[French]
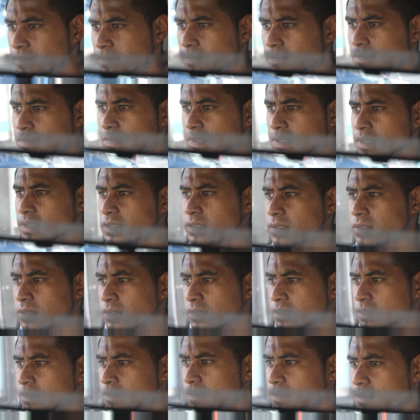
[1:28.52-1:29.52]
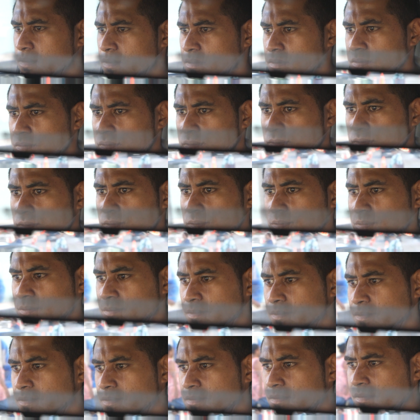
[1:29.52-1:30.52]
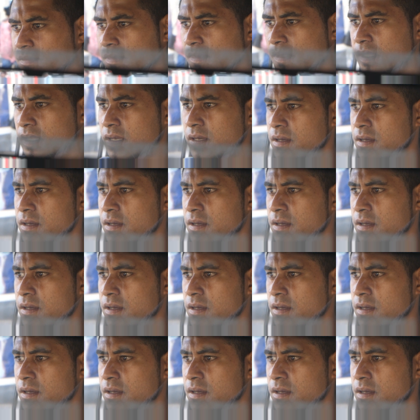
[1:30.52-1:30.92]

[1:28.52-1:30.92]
À côté des bonbons doux. il n'y a pas que